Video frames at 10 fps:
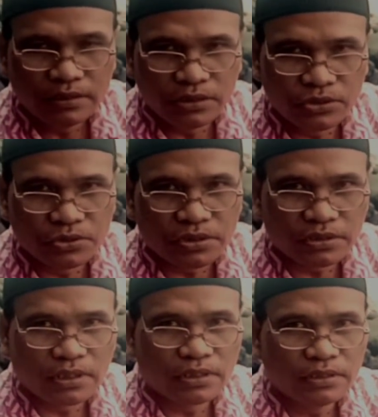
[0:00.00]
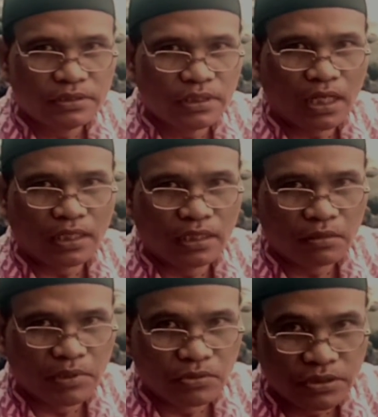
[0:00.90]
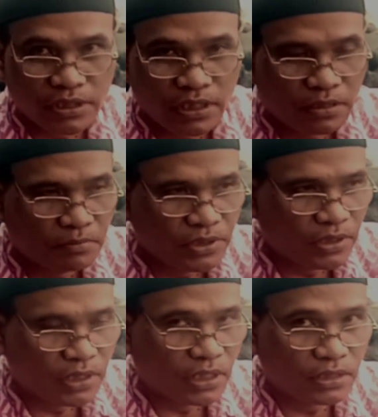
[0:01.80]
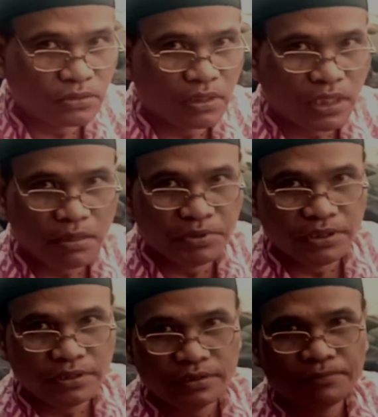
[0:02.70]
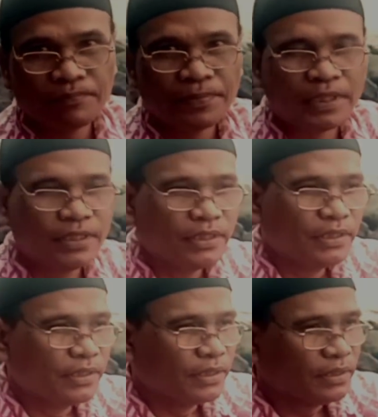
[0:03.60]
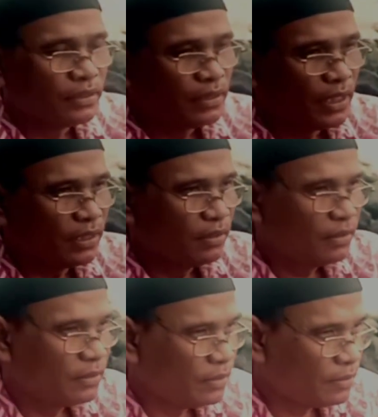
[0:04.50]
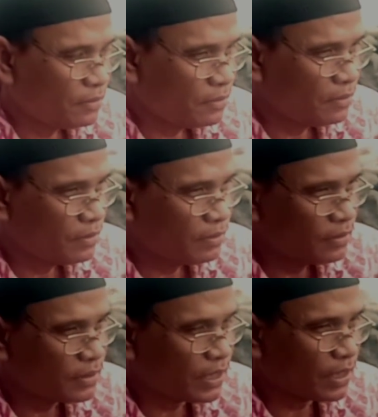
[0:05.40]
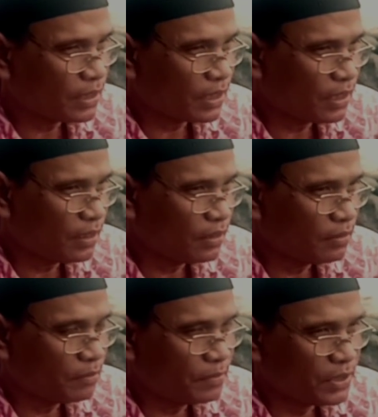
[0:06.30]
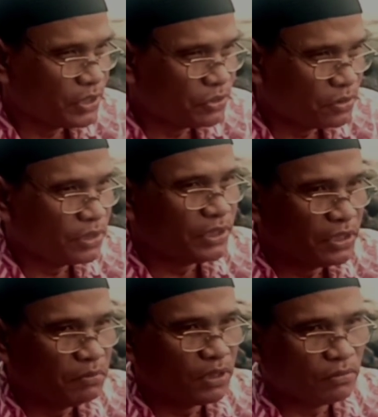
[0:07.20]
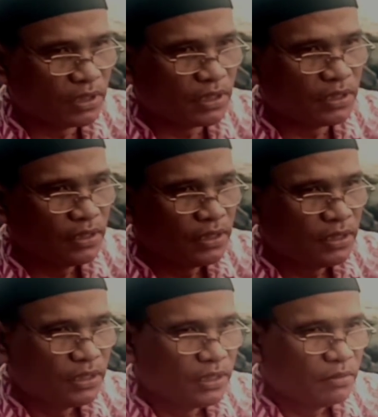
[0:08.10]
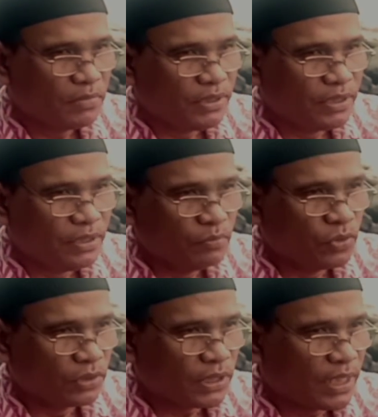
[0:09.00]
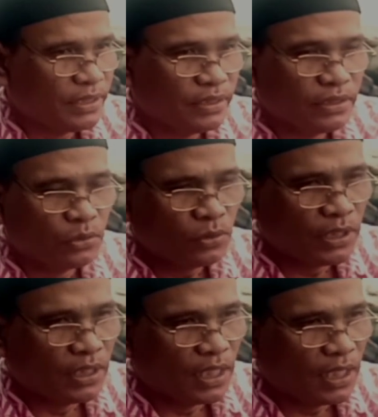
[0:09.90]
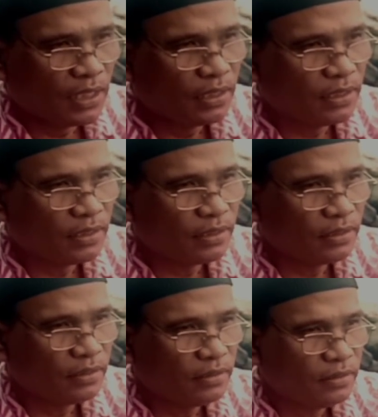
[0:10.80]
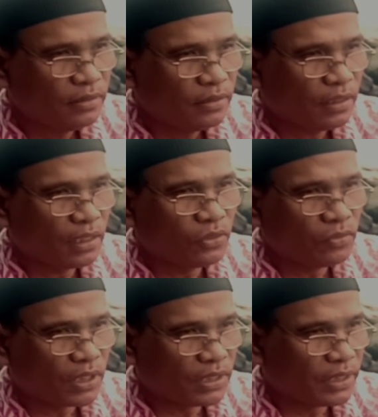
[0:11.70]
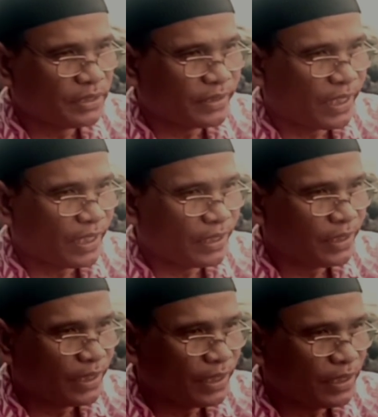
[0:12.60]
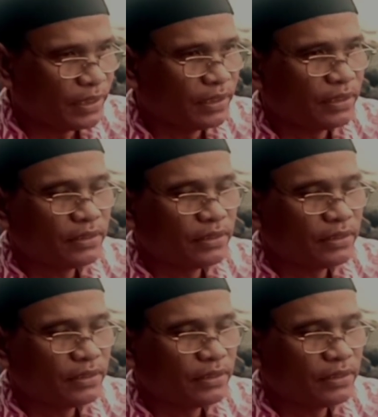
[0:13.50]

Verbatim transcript: Yesus yang adalah manusia beliau adalah seorang nabi dan saya katakan di judul ini bahwa menjadi murtadin itu adalah keluar dari cahaya